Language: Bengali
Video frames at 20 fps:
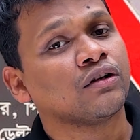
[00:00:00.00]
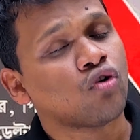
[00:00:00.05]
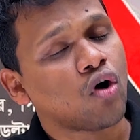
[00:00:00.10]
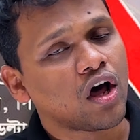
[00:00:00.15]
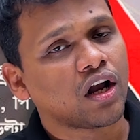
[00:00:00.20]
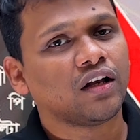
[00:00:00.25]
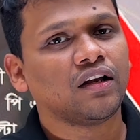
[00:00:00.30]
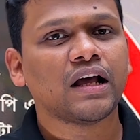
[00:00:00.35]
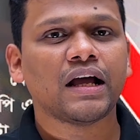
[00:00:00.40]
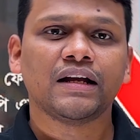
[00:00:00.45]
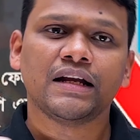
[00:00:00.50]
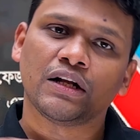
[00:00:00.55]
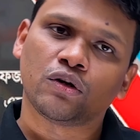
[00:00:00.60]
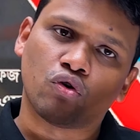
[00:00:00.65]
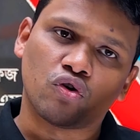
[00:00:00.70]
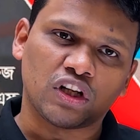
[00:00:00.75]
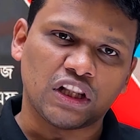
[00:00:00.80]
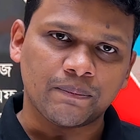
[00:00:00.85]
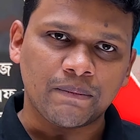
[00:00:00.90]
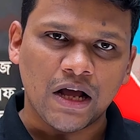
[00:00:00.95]
অনলাইনে
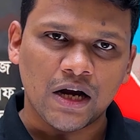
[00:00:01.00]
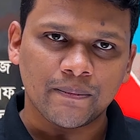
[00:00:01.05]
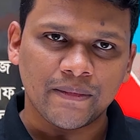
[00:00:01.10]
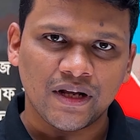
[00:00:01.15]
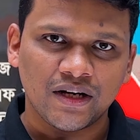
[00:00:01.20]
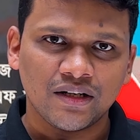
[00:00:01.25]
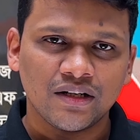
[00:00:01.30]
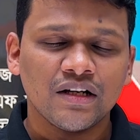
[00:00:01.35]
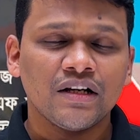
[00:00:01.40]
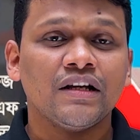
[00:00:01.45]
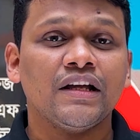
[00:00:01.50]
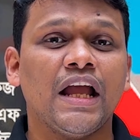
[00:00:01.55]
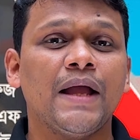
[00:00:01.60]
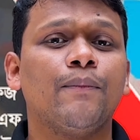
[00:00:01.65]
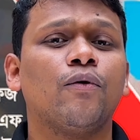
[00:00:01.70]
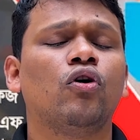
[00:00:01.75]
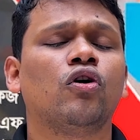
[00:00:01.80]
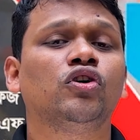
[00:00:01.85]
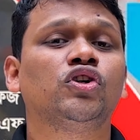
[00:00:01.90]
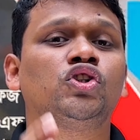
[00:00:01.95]
করতে পারবেন
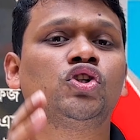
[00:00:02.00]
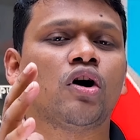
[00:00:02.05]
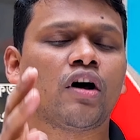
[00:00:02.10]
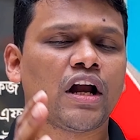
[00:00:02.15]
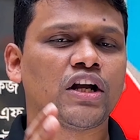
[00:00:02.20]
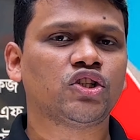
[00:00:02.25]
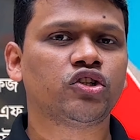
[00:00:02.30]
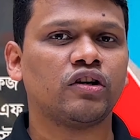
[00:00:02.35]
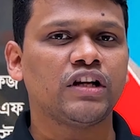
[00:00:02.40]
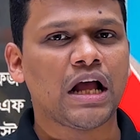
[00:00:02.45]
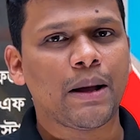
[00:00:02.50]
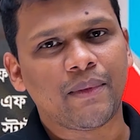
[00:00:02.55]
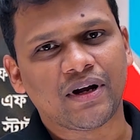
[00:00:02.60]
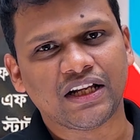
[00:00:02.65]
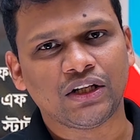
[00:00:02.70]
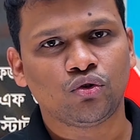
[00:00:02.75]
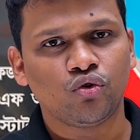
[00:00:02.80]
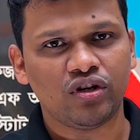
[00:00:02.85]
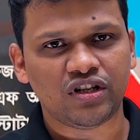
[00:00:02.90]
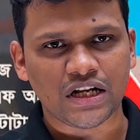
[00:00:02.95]
এবং সরাসরি
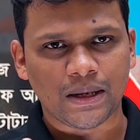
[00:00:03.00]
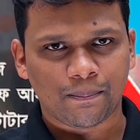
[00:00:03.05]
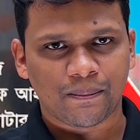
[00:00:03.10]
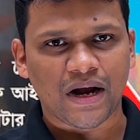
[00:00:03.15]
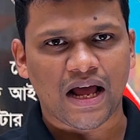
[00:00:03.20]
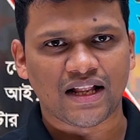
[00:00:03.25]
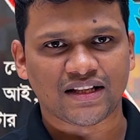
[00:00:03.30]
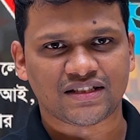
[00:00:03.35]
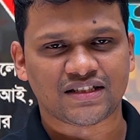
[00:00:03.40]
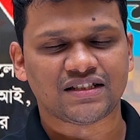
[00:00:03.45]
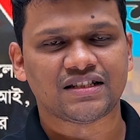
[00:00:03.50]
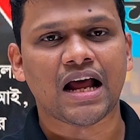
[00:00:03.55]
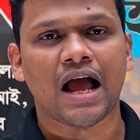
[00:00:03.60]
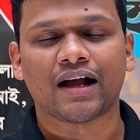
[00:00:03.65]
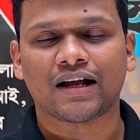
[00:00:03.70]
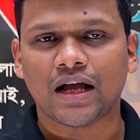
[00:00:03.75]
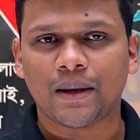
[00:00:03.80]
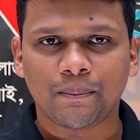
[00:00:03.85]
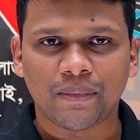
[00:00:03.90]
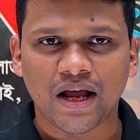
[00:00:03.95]
আমাদের দুইটা ব্রাঞ্চ
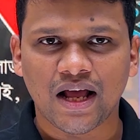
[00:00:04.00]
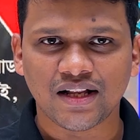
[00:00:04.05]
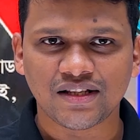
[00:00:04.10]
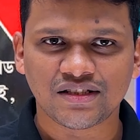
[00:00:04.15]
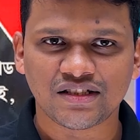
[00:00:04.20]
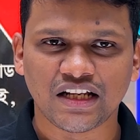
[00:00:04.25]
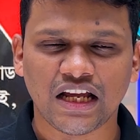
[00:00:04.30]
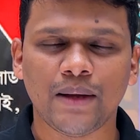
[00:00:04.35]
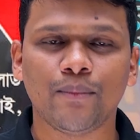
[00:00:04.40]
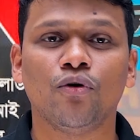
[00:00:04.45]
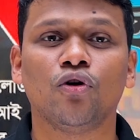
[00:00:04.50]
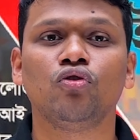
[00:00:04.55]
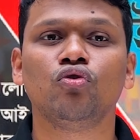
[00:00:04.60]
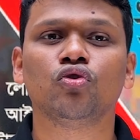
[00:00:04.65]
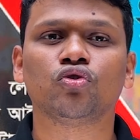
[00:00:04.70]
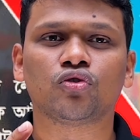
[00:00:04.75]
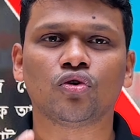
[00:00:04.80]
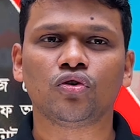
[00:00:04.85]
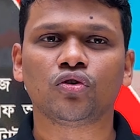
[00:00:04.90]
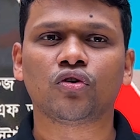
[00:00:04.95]
ঢাকা ব্রাঞ্চ এবং
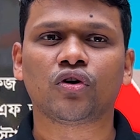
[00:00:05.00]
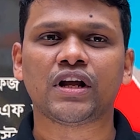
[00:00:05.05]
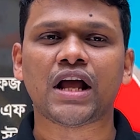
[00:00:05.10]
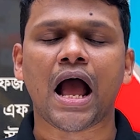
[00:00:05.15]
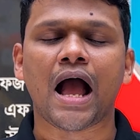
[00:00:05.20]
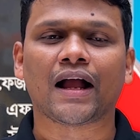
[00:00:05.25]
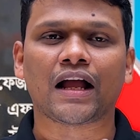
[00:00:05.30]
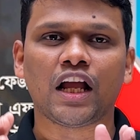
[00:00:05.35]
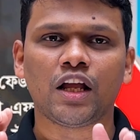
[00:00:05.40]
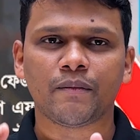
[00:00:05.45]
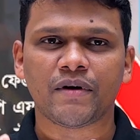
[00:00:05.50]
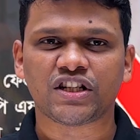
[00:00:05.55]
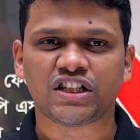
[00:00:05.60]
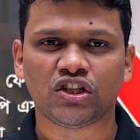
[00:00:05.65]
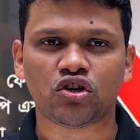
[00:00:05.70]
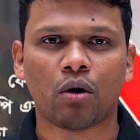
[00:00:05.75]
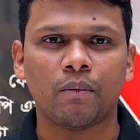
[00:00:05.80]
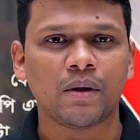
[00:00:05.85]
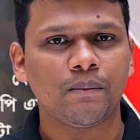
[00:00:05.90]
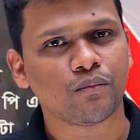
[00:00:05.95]
নতুন করে আগামী মাসে
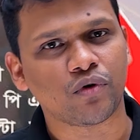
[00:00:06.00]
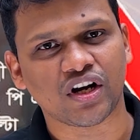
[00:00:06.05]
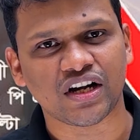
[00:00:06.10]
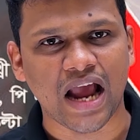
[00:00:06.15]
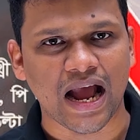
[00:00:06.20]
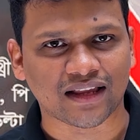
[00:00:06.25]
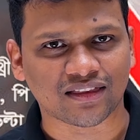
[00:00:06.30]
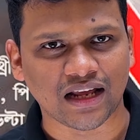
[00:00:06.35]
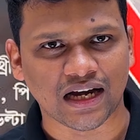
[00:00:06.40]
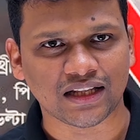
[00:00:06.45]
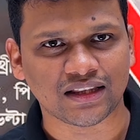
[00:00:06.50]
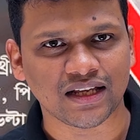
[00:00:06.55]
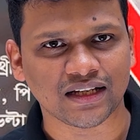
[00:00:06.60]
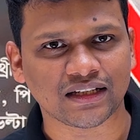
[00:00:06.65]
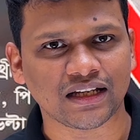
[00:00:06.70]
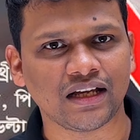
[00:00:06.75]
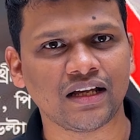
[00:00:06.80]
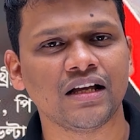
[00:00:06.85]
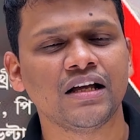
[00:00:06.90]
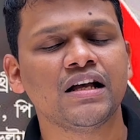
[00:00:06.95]
নভেম্বরের এক তারিখ
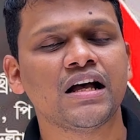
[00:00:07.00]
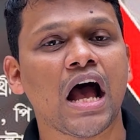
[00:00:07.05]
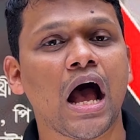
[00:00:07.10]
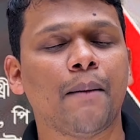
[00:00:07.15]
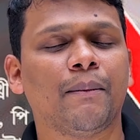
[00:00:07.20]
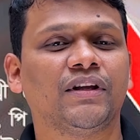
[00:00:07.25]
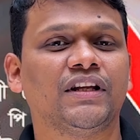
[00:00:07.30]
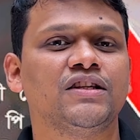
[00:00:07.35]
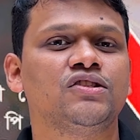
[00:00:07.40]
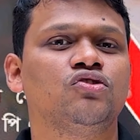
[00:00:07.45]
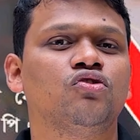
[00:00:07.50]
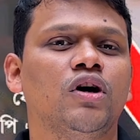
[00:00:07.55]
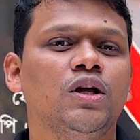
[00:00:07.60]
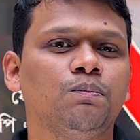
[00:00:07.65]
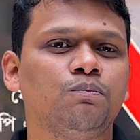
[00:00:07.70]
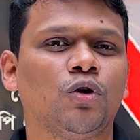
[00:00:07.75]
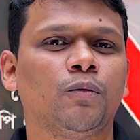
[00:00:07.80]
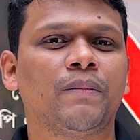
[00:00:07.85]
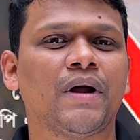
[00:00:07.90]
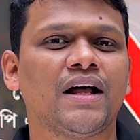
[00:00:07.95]
থেকে আমাদের
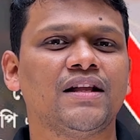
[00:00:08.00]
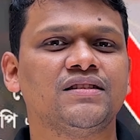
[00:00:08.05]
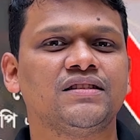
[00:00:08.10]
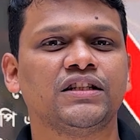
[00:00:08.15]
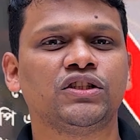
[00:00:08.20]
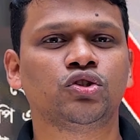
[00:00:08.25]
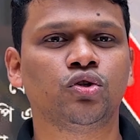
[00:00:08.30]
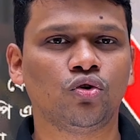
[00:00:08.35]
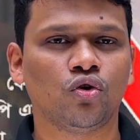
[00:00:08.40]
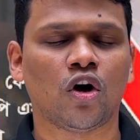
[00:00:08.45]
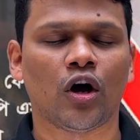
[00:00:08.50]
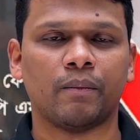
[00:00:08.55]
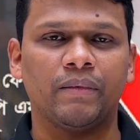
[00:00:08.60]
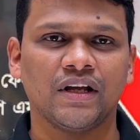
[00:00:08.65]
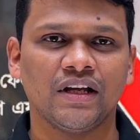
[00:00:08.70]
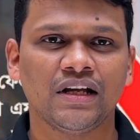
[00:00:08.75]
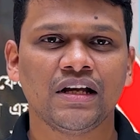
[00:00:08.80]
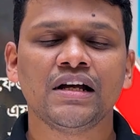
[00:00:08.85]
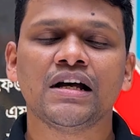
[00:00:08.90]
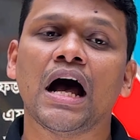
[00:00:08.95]
সৈয়দপুর ব্রাঞ্চে শুরু হবে
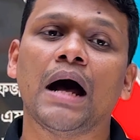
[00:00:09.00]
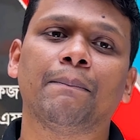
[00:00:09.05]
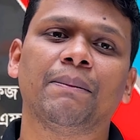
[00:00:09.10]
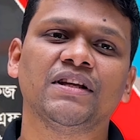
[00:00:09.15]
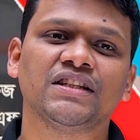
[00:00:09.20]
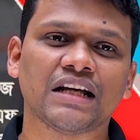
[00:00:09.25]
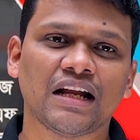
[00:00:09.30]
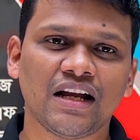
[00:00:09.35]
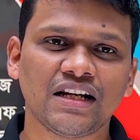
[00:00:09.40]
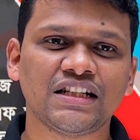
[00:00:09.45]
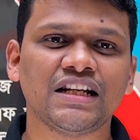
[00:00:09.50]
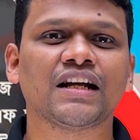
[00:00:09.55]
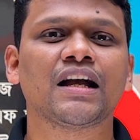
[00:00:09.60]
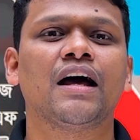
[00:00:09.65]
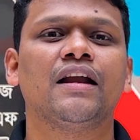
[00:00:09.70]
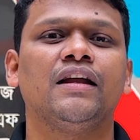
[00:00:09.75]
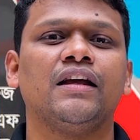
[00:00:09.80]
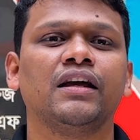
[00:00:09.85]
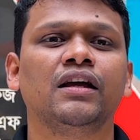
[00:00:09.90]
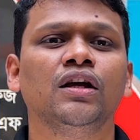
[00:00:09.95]
আপনি চাইলে
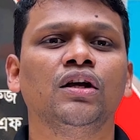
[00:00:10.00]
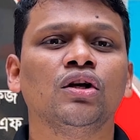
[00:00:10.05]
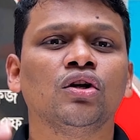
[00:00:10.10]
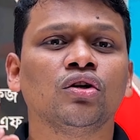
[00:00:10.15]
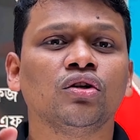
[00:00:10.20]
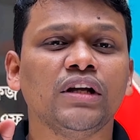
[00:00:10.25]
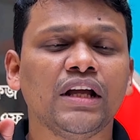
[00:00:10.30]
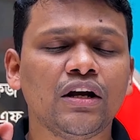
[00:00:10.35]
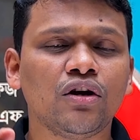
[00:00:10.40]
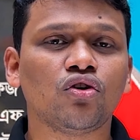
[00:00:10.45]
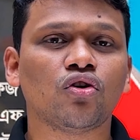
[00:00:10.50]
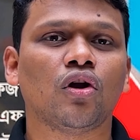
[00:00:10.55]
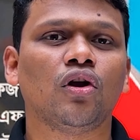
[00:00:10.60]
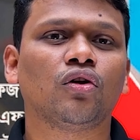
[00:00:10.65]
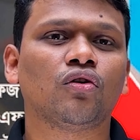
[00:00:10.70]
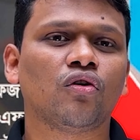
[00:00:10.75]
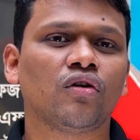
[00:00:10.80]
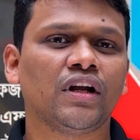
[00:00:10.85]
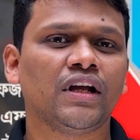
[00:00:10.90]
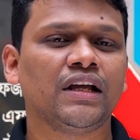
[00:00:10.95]
সেখানে ইনরোল
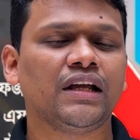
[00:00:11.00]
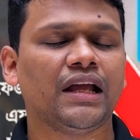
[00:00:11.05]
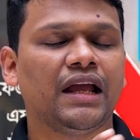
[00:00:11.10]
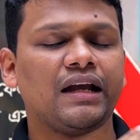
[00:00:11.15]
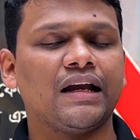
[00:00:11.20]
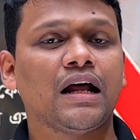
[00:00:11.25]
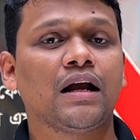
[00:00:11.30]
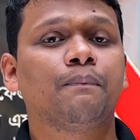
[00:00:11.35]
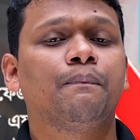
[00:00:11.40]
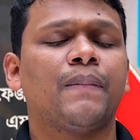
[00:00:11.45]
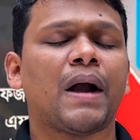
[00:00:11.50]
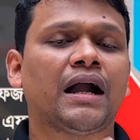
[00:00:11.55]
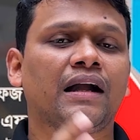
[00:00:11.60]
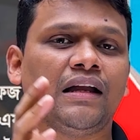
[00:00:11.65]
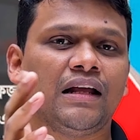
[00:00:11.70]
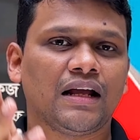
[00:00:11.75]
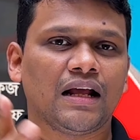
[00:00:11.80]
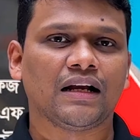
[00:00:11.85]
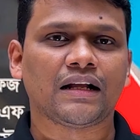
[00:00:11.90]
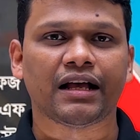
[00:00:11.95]
করে এটার
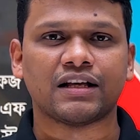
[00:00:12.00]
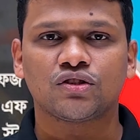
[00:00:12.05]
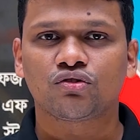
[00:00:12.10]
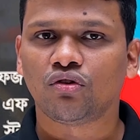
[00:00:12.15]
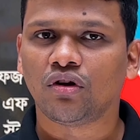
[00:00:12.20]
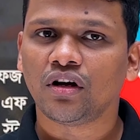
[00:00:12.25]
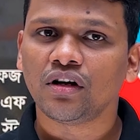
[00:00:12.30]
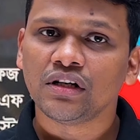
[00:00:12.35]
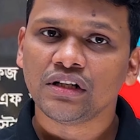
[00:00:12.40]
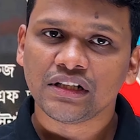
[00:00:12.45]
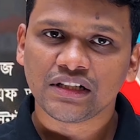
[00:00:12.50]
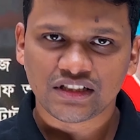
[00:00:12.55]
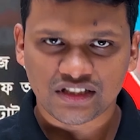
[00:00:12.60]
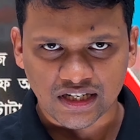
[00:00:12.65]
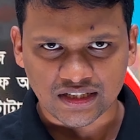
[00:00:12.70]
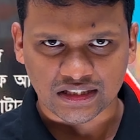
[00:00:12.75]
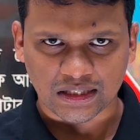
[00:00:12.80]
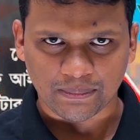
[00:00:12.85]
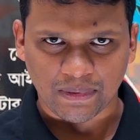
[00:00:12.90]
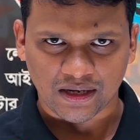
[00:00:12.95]
প্র্যাকটিক্যাল কাজগুলো
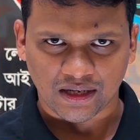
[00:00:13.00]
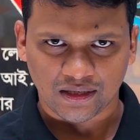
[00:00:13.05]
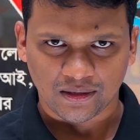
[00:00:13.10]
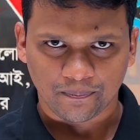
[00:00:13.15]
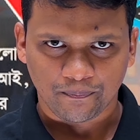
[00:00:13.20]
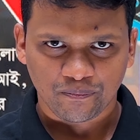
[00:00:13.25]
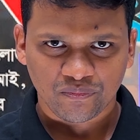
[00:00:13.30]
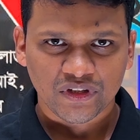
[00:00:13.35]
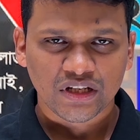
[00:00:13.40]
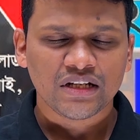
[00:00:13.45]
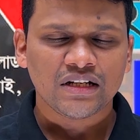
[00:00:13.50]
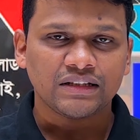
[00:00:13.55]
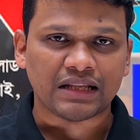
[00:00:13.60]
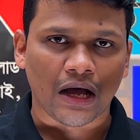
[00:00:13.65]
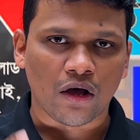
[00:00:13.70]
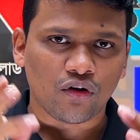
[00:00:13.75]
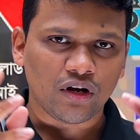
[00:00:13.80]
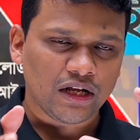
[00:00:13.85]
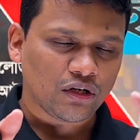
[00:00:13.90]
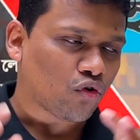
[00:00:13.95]
শিখতে পারেন
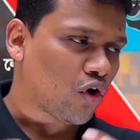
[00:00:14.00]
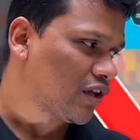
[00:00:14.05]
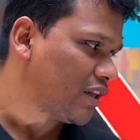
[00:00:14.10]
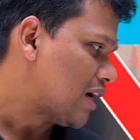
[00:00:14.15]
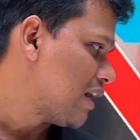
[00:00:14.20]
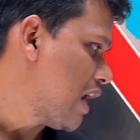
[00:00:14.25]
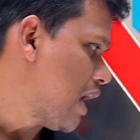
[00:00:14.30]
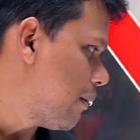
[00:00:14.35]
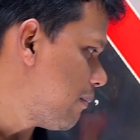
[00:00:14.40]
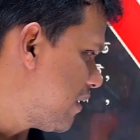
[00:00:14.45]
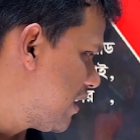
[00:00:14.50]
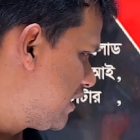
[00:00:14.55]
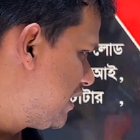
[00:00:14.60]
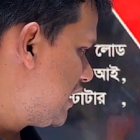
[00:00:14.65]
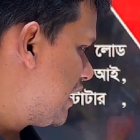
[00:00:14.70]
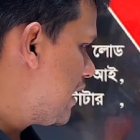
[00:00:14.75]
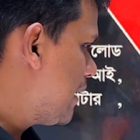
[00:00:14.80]
তাহলে কথা না বাড়িয়ে